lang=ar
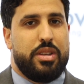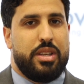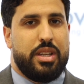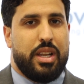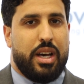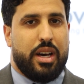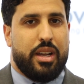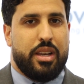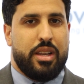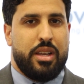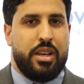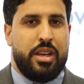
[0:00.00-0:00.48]

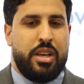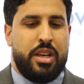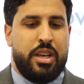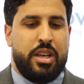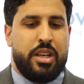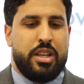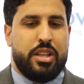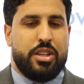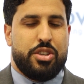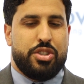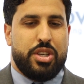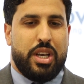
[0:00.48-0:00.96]
دينار
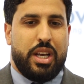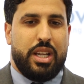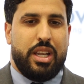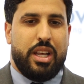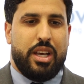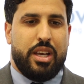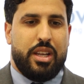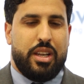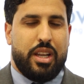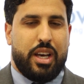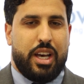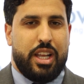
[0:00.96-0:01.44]
ان شاء
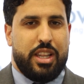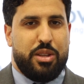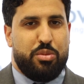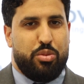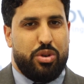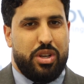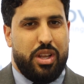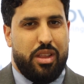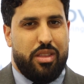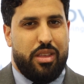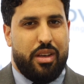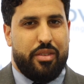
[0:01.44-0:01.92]
الله
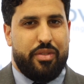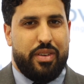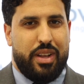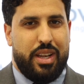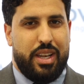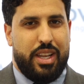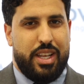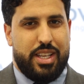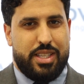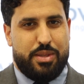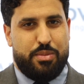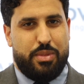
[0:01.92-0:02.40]
نقدموا الاضافه
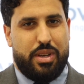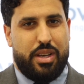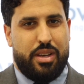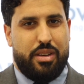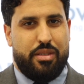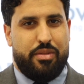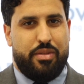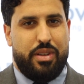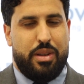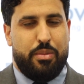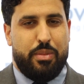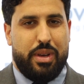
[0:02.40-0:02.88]

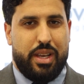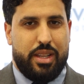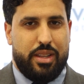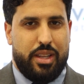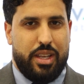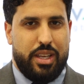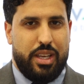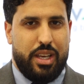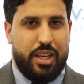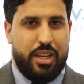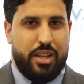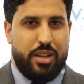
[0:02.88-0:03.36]
اللازمه في
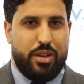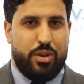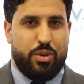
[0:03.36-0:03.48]
المهديه